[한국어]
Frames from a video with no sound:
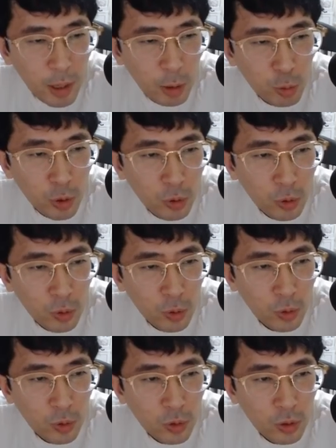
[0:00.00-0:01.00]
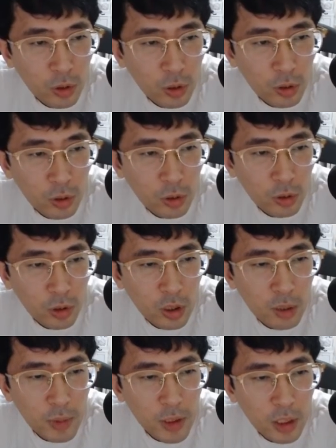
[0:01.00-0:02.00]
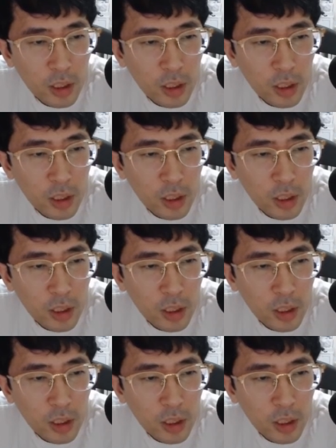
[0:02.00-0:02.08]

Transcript: 받고요 이러면 이제